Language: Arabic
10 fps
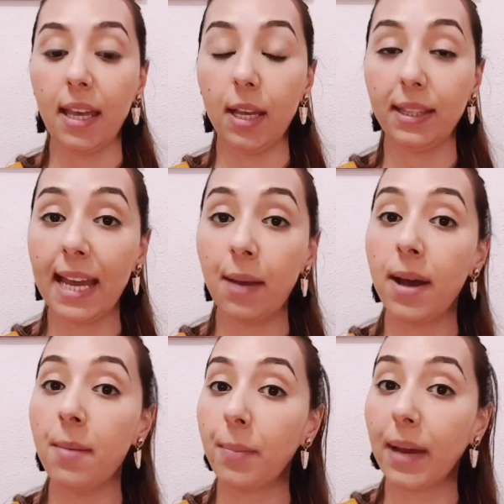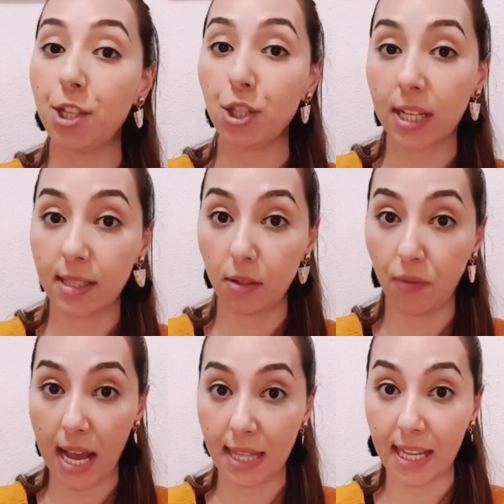دابا ما بقاتش كتدفع
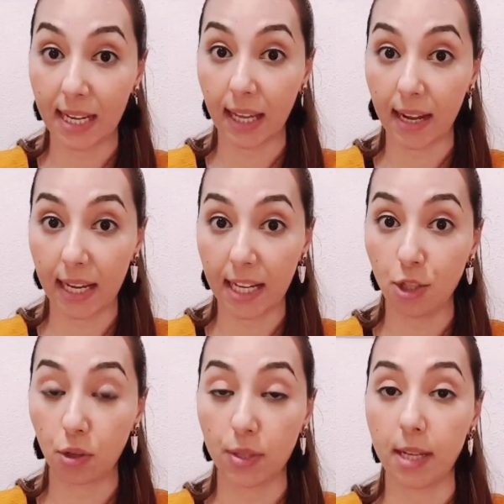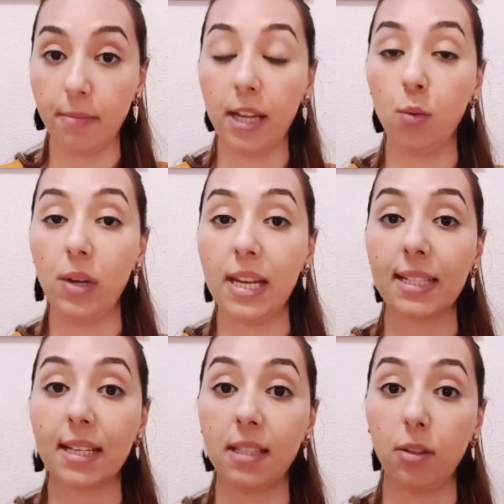عن طريق الريجسترو سيبيل ولات
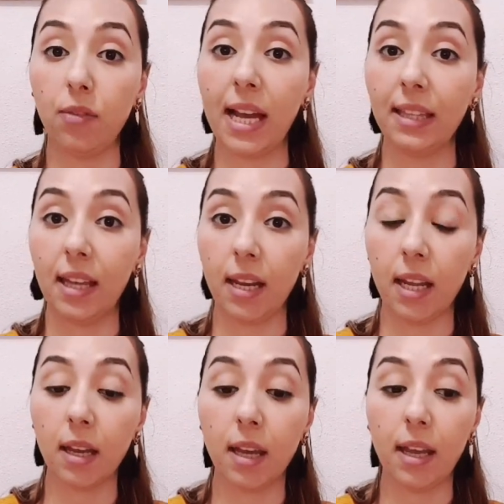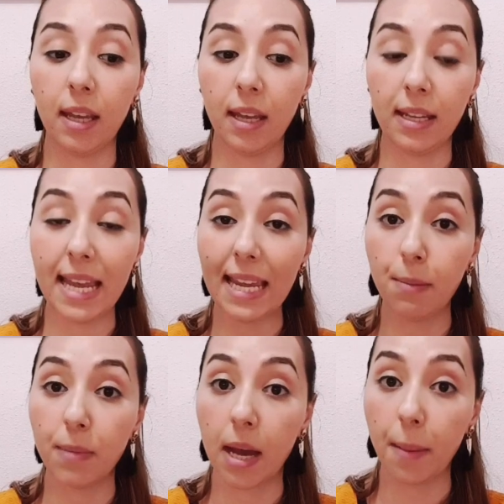كتدفع عن طريق آه، يا
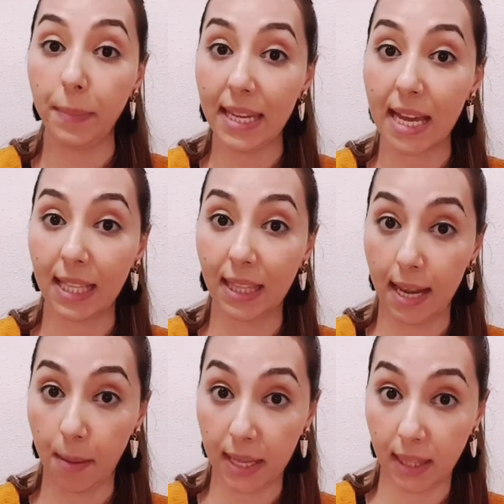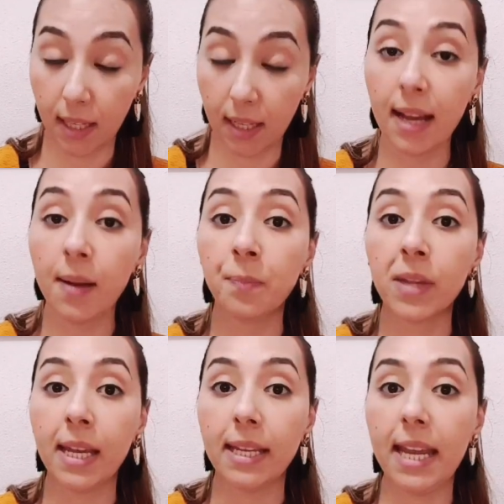اما بيا تيليماتيكا
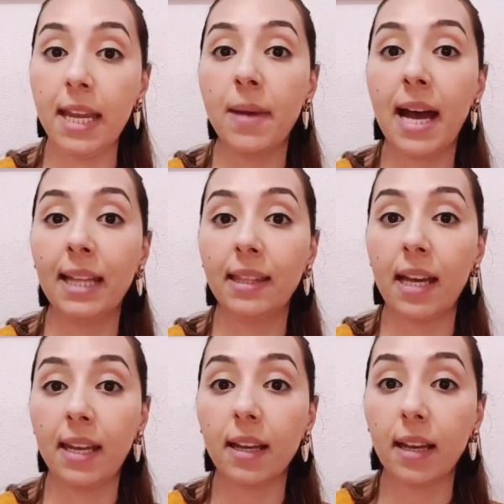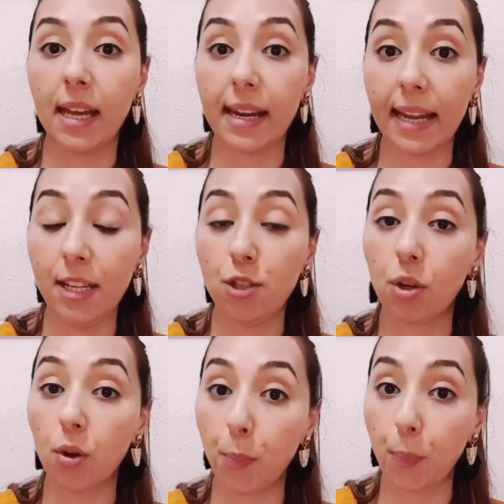يا اما عن طريق
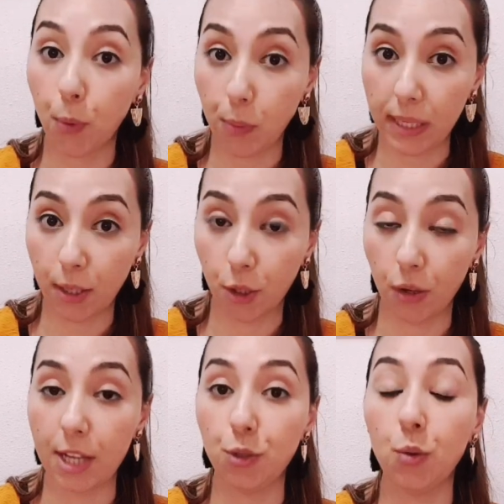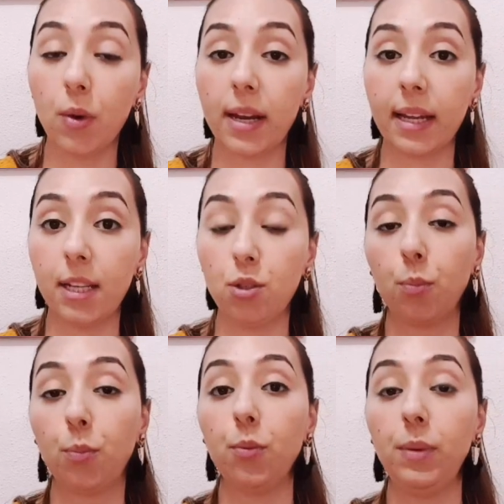الريجسترو بوبليكو اشنو هو الريجسترو
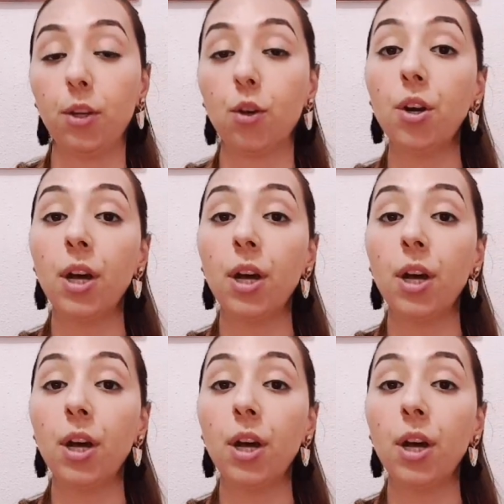بوبليكو